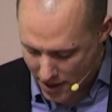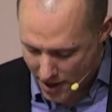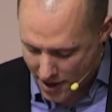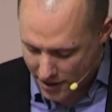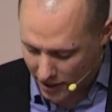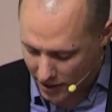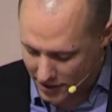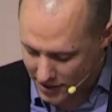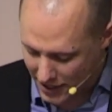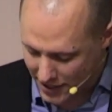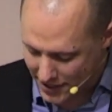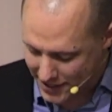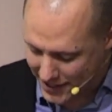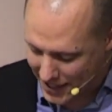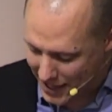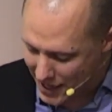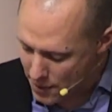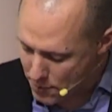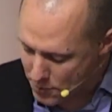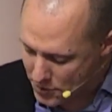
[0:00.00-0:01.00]
dass er
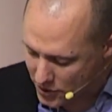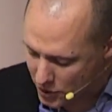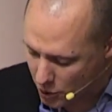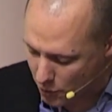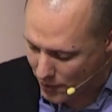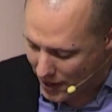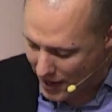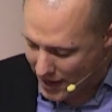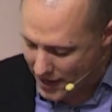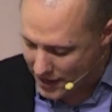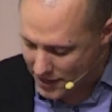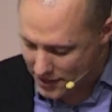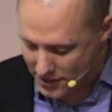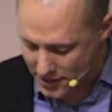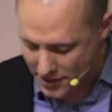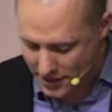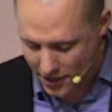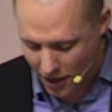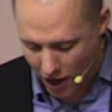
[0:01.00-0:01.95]
selbst zum ersten